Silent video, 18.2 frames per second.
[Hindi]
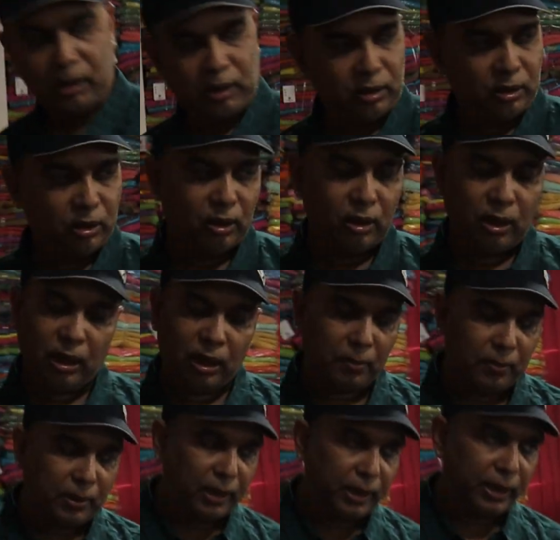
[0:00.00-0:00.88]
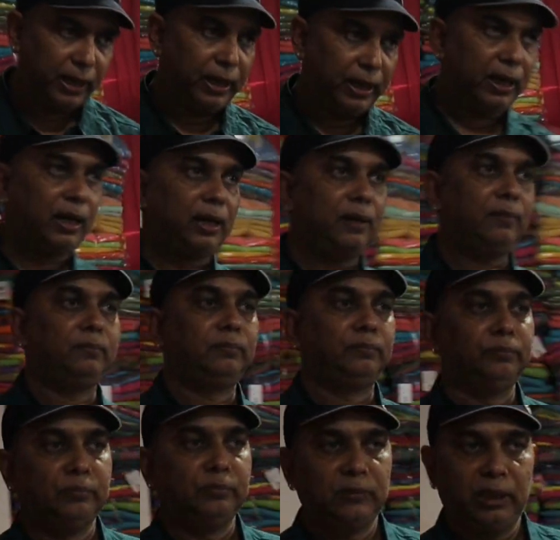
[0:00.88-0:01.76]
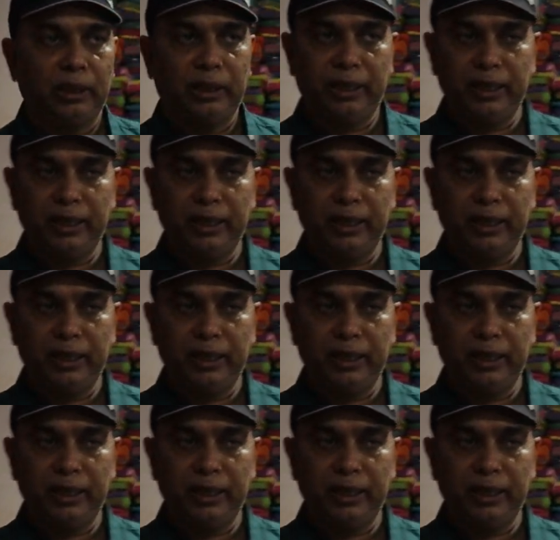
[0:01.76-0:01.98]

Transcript: बोलते हो हर बार हमारे यहाँ हम्म, हम्म।